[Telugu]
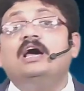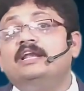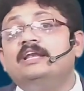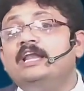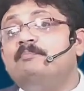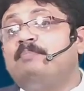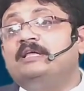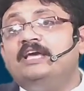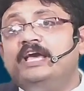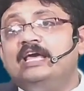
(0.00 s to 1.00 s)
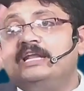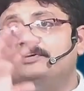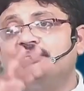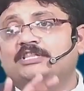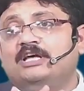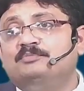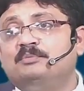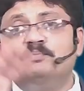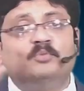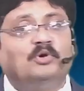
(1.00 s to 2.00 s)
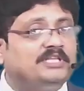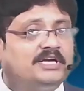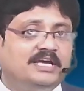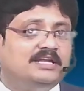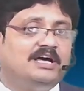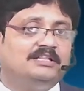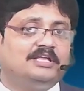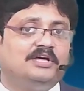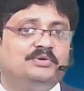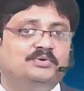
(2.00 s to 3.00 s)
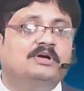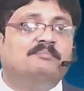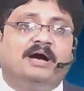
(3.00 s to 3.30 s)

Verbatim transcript: ఆల్రెడీ పదిహేనవ శతాబ్దంలో మొర్దకై నాతాను